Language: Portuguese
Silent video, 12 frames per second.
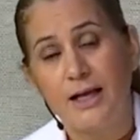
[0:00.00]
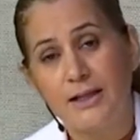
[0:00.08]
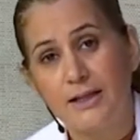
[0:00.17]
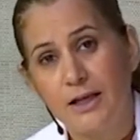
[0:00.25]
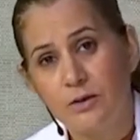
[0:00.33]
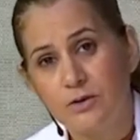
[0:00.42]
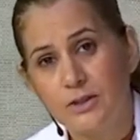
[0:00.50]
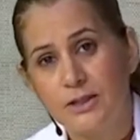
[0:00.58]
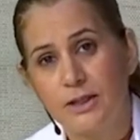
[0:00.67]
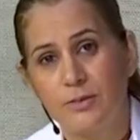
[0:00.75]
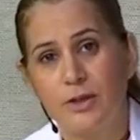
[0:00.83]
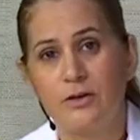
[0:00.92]
até o
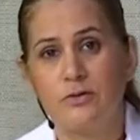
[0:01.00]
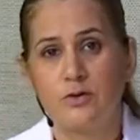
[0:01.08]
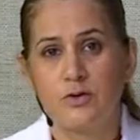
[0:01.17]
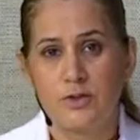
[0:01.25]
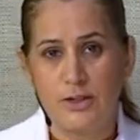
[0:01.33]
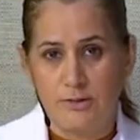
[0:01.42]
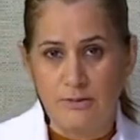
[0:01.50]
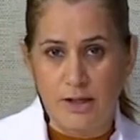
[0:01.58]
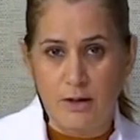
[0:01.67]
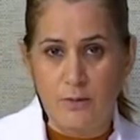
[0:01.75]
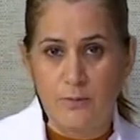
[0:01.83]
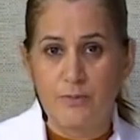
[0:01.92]
sistema nervoso
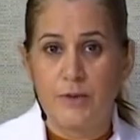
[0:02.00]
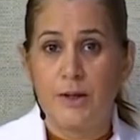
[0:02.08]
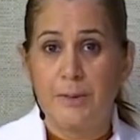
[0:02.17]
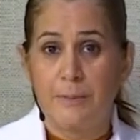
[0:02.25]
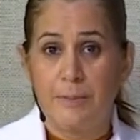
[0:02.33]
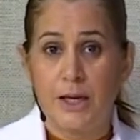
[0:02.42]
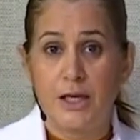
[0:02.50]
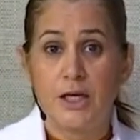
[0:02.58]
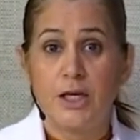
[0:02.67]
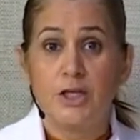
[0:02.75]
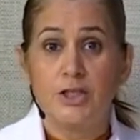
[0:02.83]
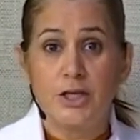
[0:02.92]
central. Bem,
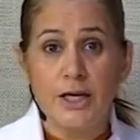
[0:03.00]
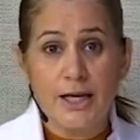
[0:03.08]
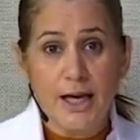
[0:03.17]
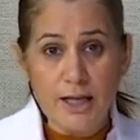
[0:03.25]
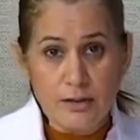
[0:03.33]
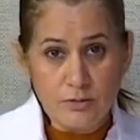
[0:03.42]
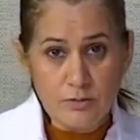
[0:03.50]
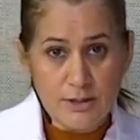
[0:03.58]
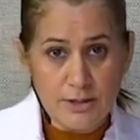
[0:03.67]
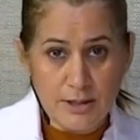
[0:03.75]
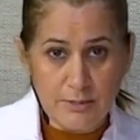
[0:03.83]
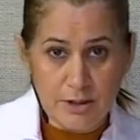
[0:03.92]
chegado no
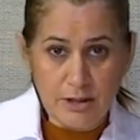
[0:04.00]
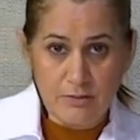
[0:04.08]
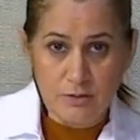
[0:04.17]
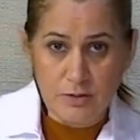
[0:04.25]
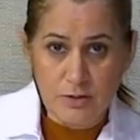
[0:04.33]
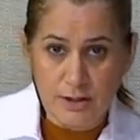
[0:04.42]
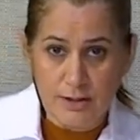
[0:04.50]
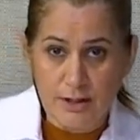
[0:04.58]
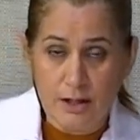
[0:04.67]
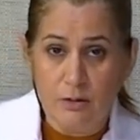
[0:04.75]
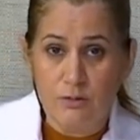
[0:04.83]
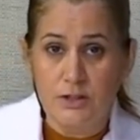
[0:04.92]
sistema nervoso
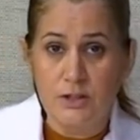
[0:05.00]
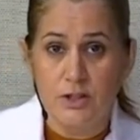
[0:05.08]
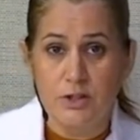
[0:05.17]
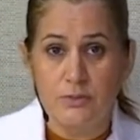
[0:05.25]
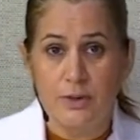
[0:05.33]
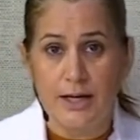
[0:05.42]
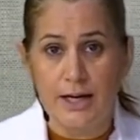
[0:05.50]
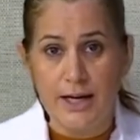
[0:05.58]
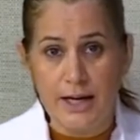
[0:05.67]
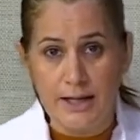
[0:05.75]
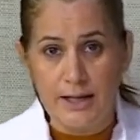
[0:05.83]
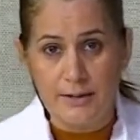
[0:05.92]
central, existe uma
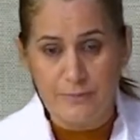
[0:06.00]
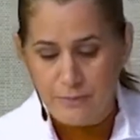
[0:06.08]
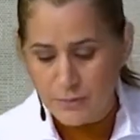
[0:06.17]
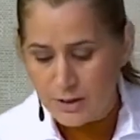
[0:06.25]
área